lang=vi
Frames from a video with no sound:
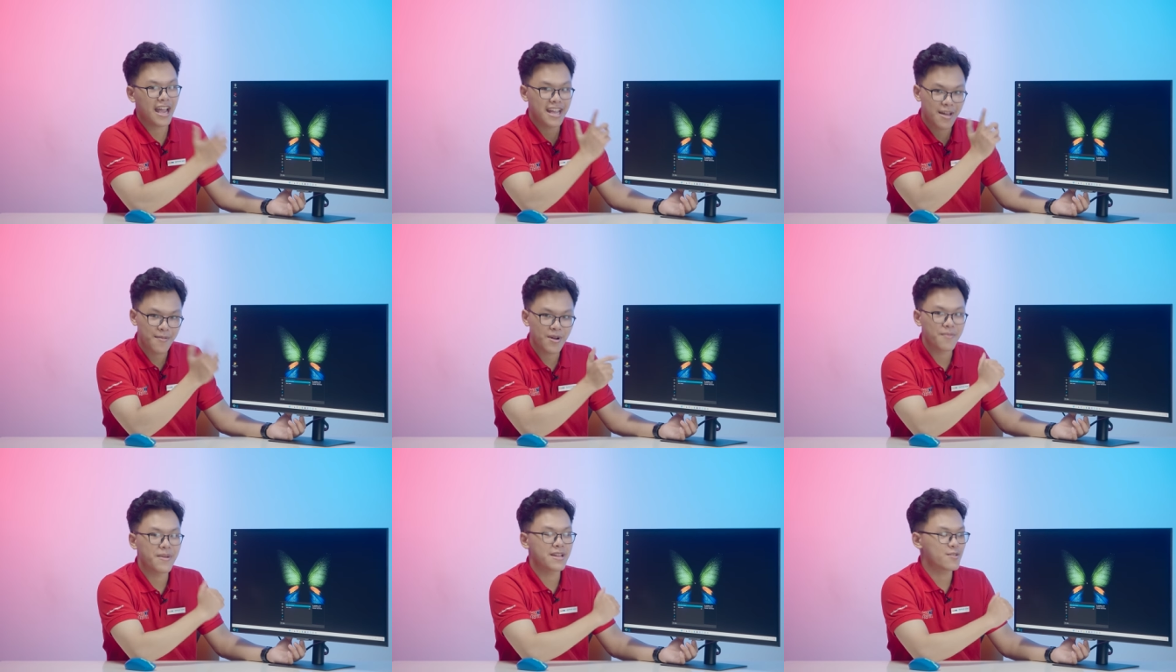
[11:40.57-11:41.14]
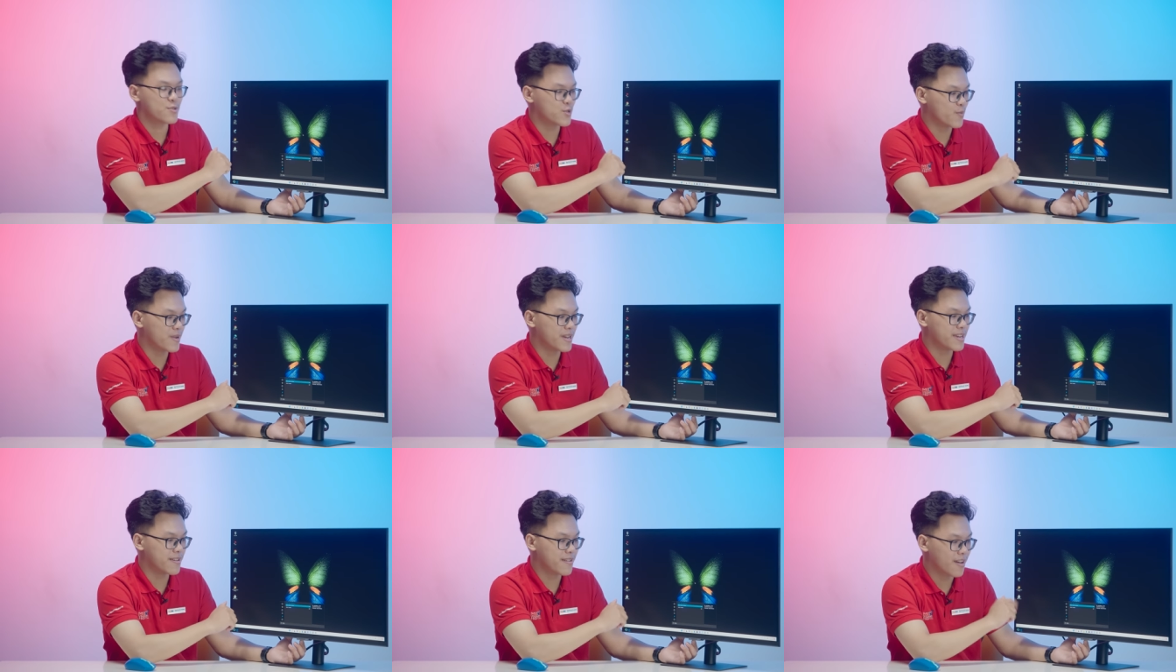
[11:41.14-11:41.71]
anh cameraman của chúng
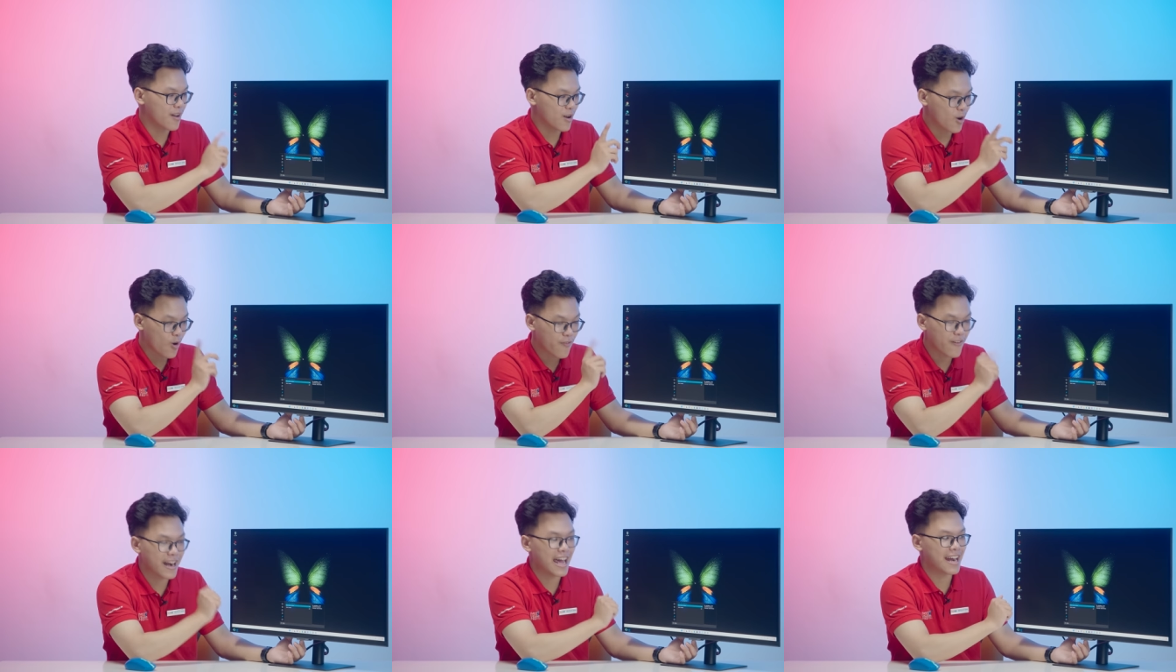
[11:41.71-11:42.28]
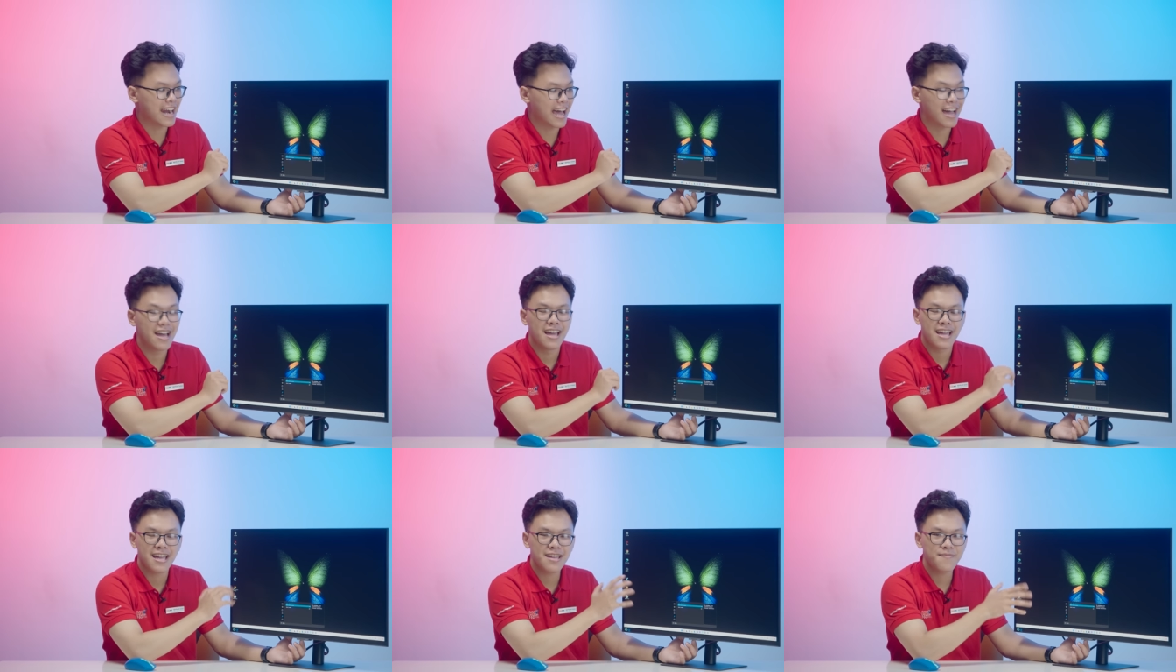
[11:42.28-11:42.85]
mình uh, có phàn nàn là
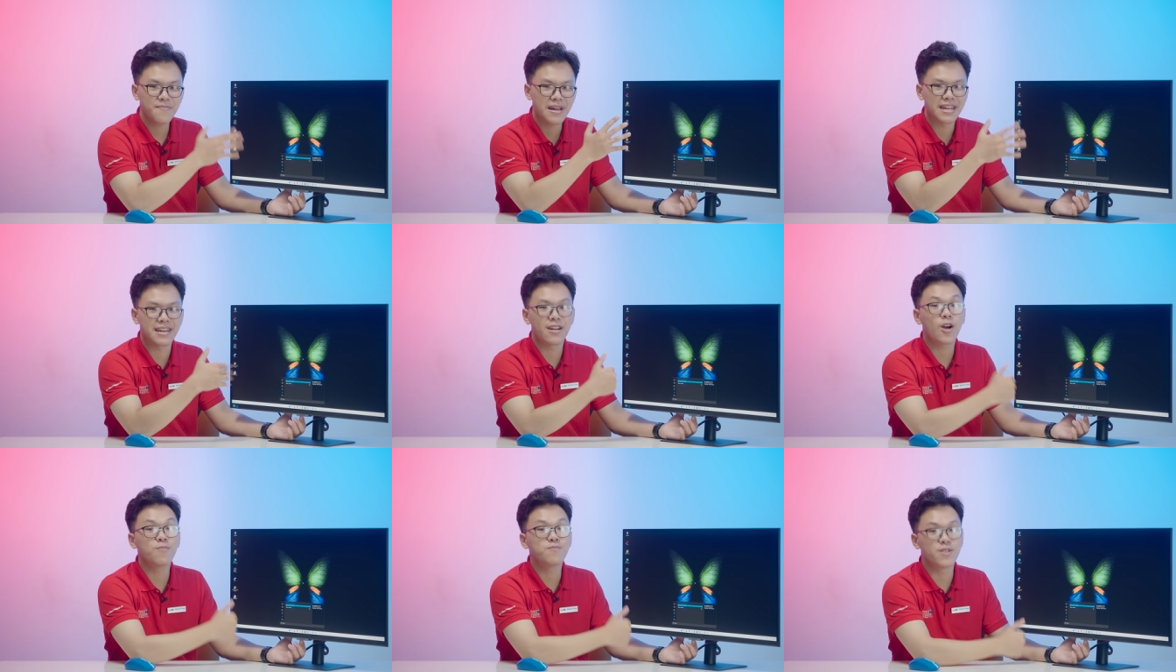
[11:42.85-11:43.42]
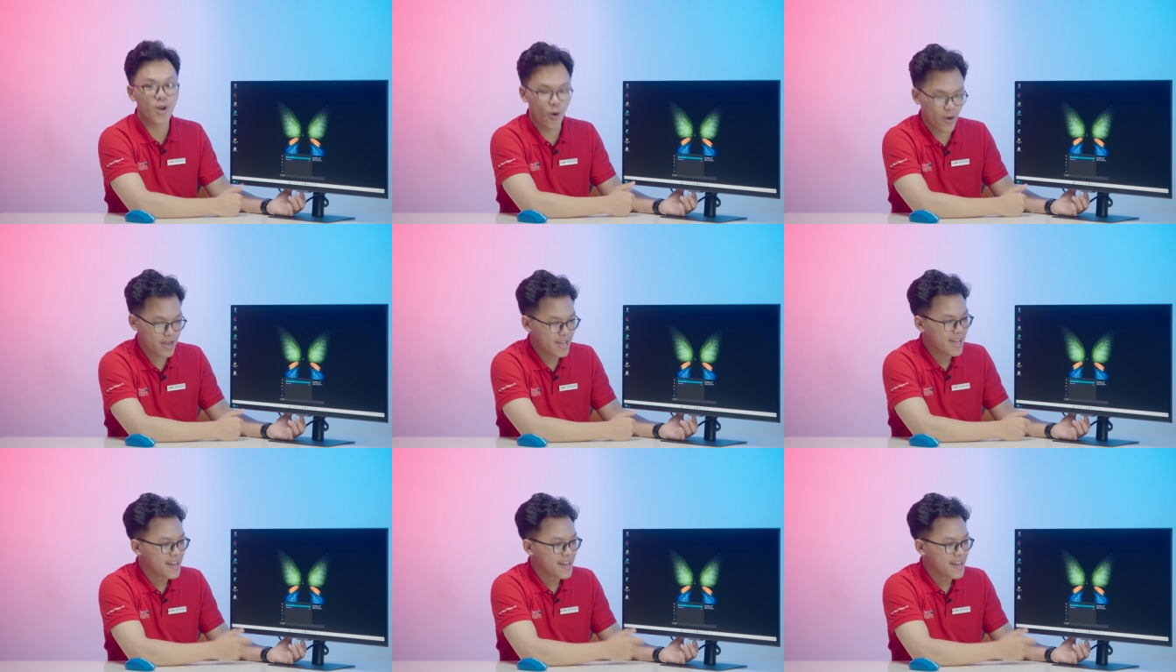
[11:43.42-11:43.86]
cái màn hình này không tự đổi,